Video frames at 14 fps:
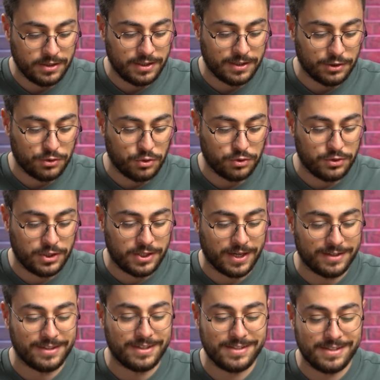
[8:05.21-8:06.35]
2 ile 4
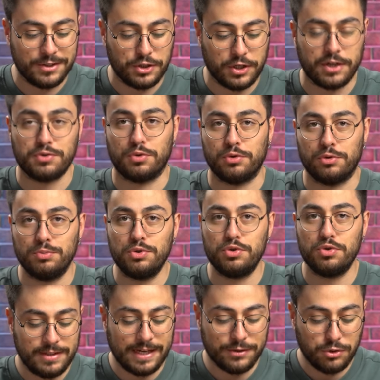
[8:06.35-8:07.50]
saat arasında da şarj
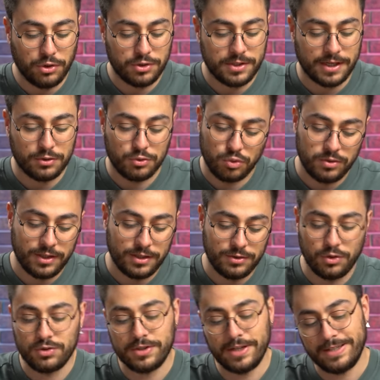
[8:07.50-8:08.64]
olurmuş. Yani 4 saat kullan
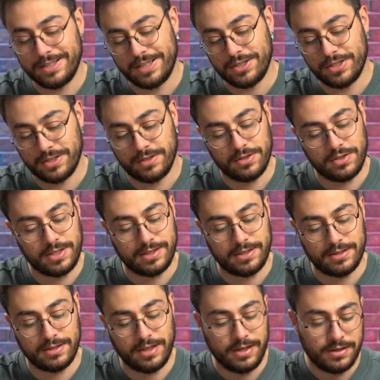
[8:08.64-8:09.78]
4 saat şarj et
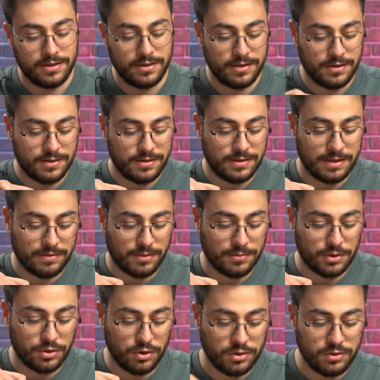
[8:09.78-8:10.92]
şeklinde devam
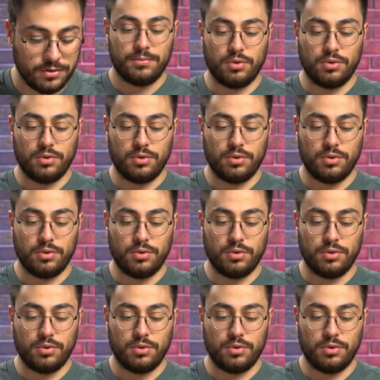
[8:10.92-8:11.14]
ediyor.